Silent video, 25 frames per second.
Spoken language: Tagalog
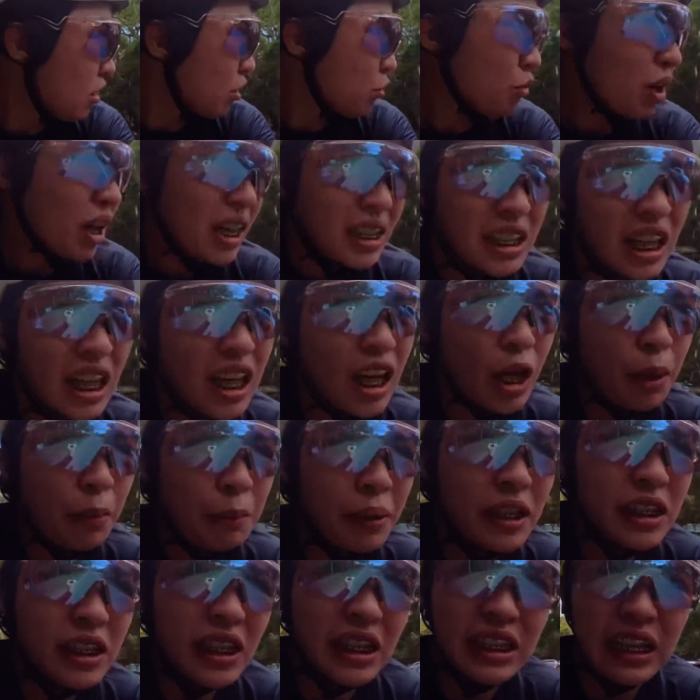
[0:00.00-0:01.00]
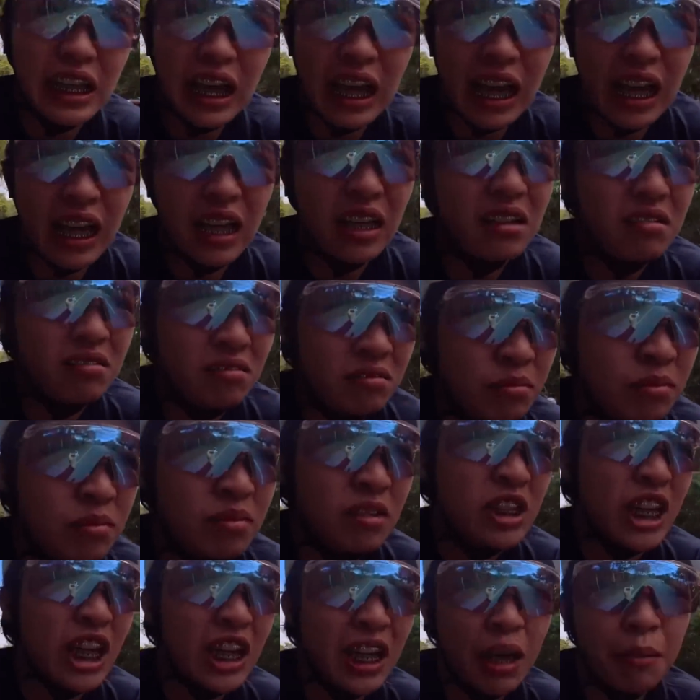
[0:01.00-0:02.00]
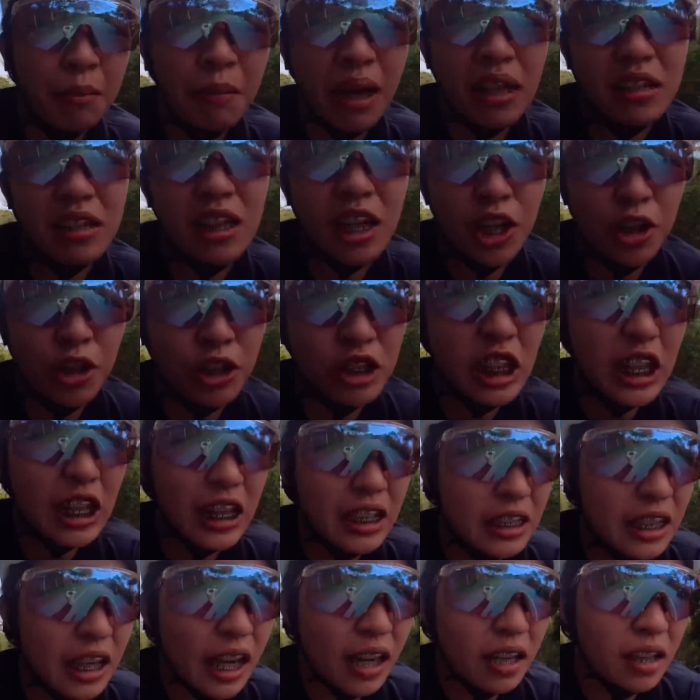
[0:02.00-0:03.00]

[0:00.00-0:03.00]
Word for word: 1 kilometer na lang Sierra Madre Hotel.